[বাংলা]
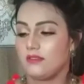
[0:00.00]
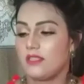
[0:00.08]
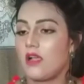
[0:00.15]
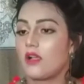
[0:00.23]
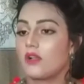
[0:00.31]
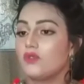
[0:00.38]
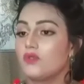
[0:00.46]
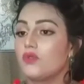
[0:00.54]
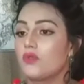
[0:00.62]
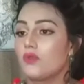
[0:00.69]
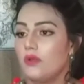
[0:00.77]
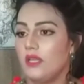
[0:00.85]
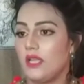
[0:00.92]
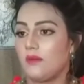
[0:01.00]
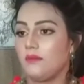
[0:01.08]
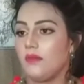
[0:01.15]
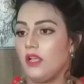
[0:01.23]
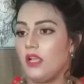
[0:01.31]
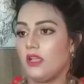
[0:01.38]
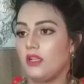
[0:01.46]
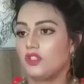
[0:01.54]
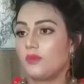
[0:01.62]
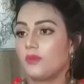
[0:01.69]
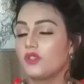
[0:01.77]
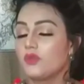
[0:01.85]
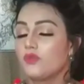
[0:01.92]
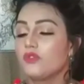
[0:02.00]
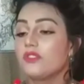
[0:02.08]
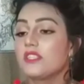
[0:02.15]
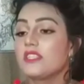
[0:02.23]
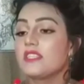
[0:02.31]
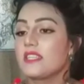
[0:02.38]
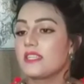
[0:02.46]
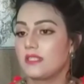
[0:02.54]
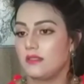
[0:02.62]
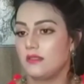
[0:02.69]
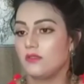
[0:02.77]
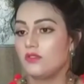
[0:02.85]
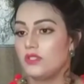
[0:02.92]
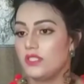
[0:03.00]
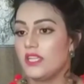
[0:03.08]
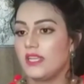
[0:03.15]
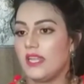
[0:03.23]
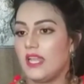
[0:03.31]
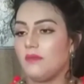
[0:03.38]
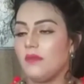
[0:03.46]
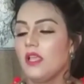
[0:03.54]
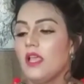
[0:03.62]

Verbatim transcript: যাওয়া শুরু করলাম সব কিছু বুঝতে শিখলাম